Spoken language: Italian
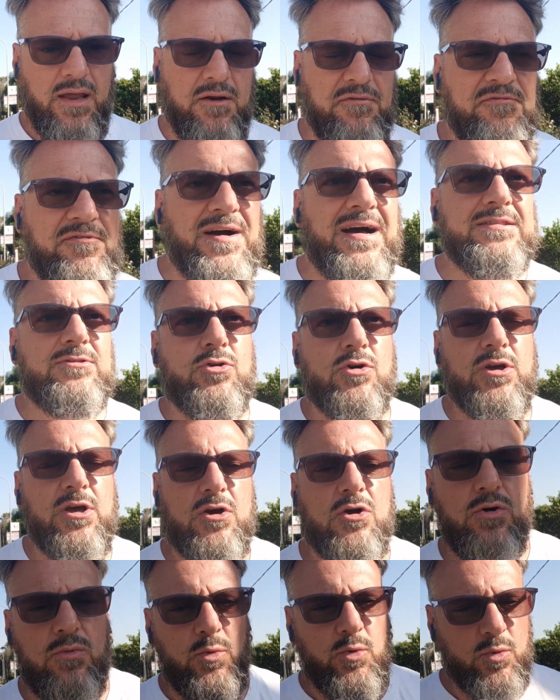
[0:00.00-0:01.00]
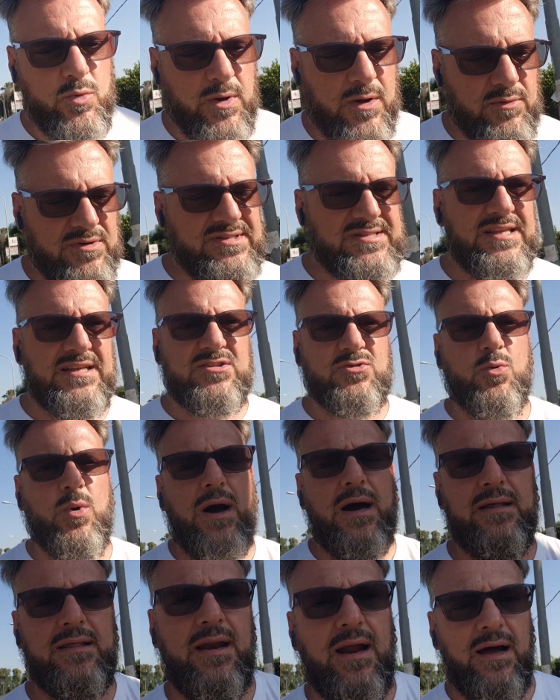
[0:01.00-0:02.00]
il fatto che comunque questa
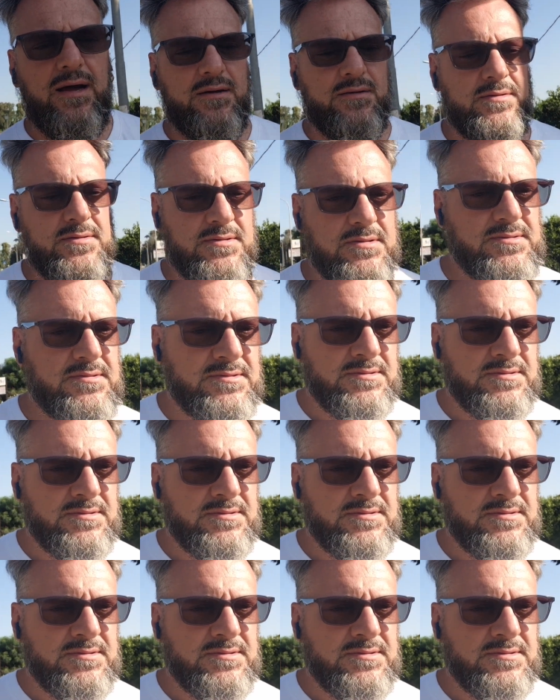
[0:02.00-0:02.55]
squadra